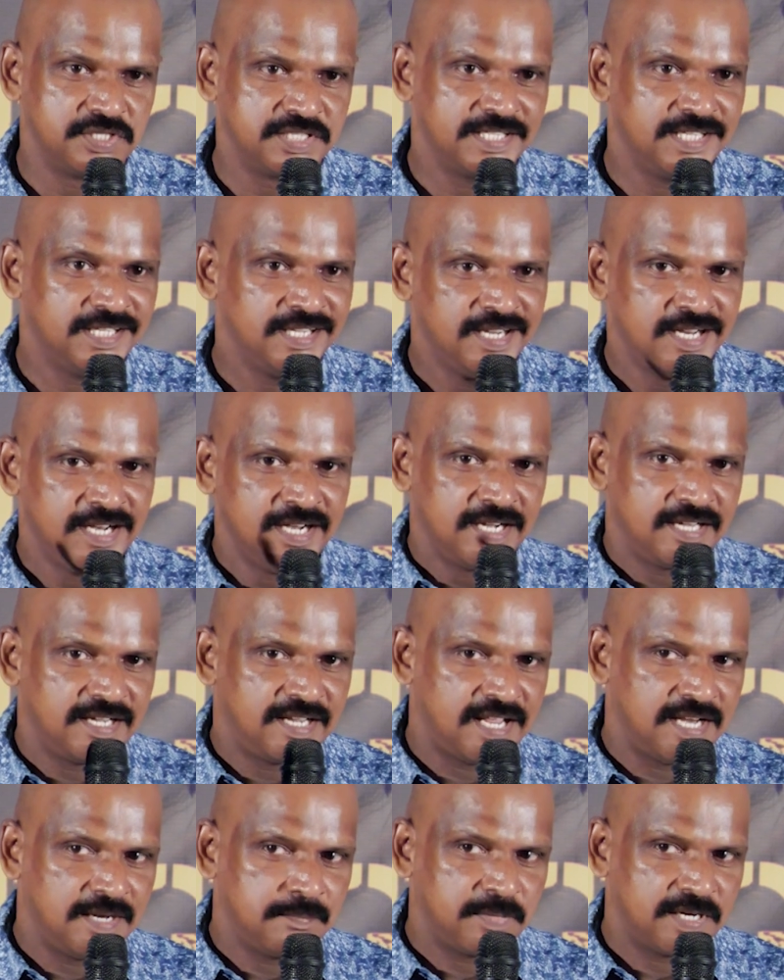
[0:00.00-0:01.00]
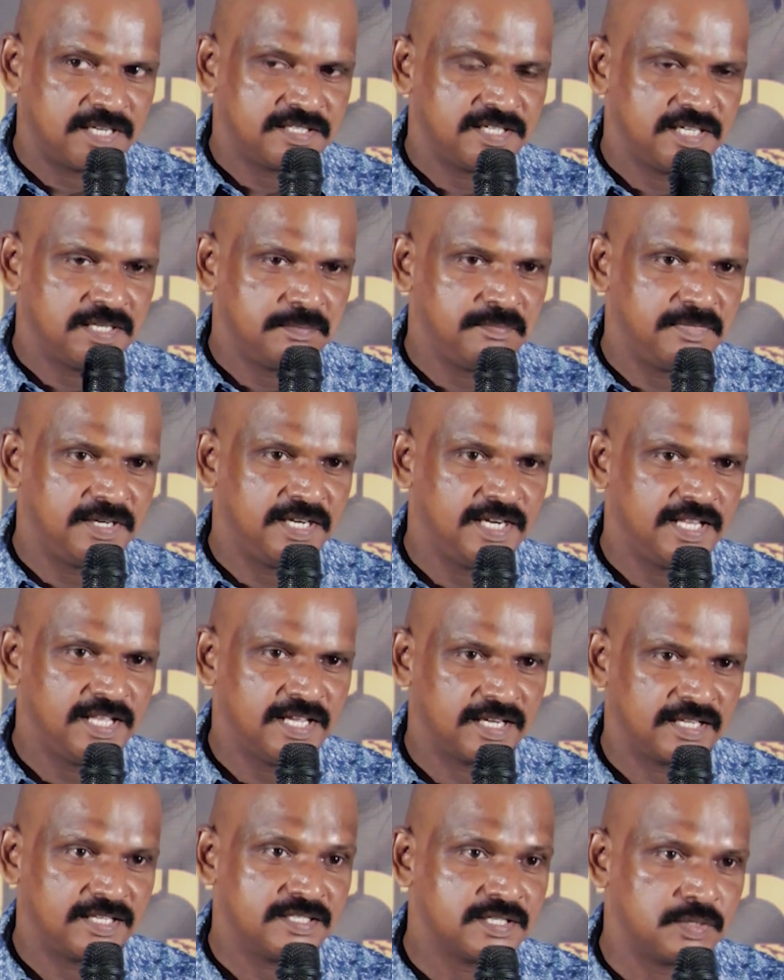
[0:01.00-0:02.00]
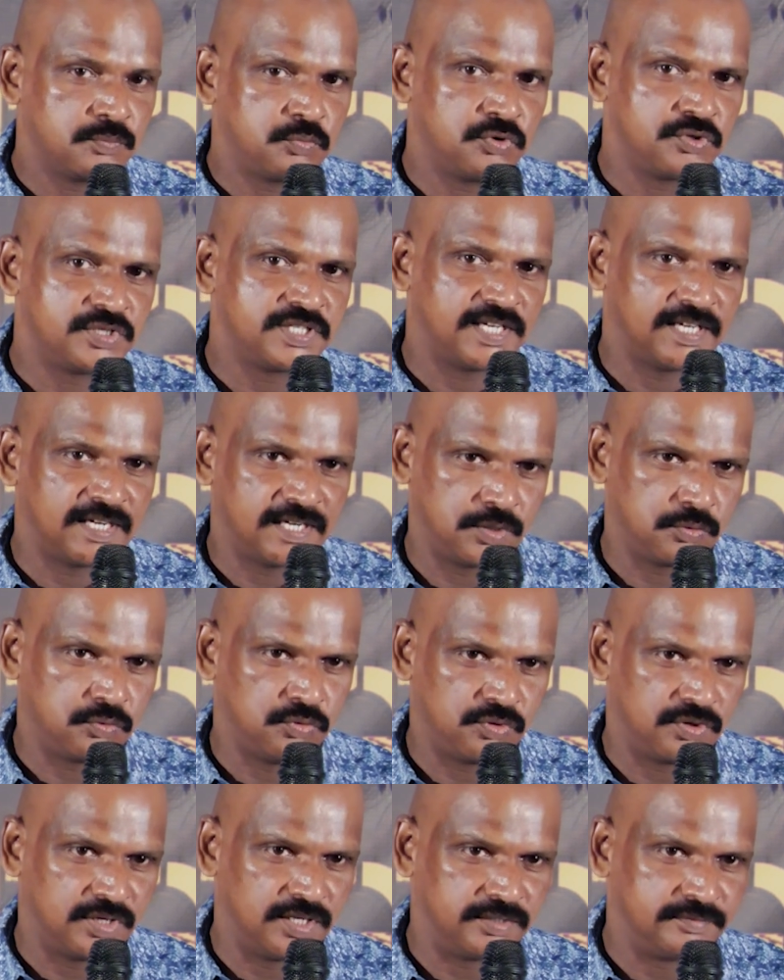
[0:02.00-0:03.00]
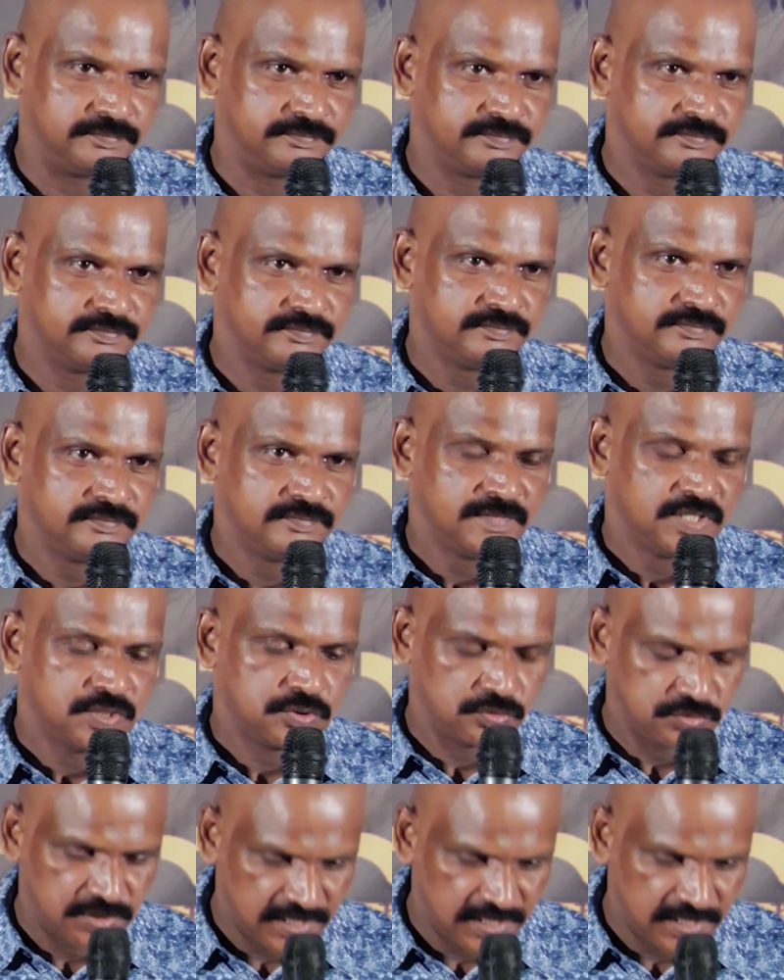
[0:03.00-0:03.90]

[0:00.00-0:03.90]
నుంచి టెన్ పర్సెంట్ మీడియాకి సపోర్ట్ చేయాలనుకుంటున్నాను సో